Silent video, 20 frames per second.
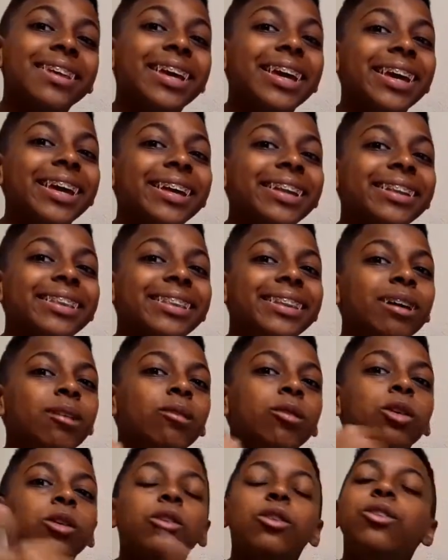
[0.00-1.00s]
Então,
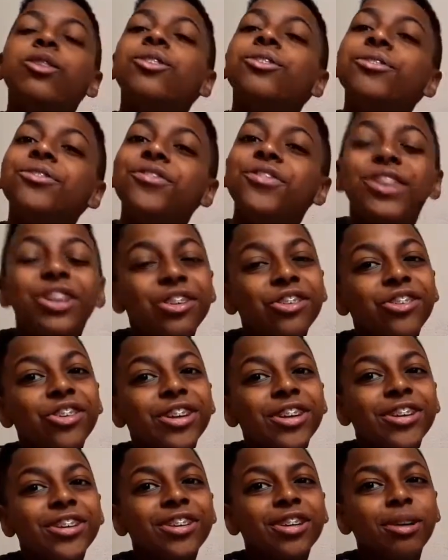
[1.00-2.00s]
no vídeo de
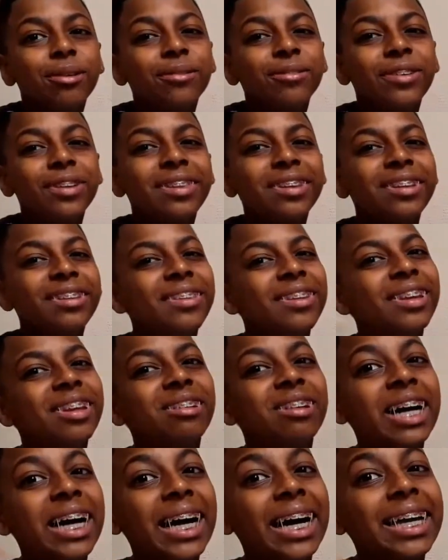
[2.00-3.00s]
hoje, como vocês
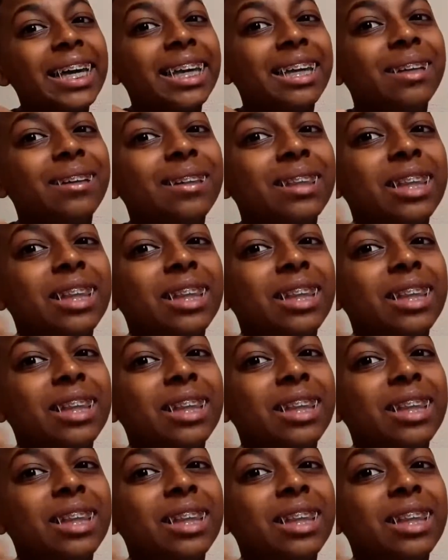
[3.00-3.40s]
viram aqui no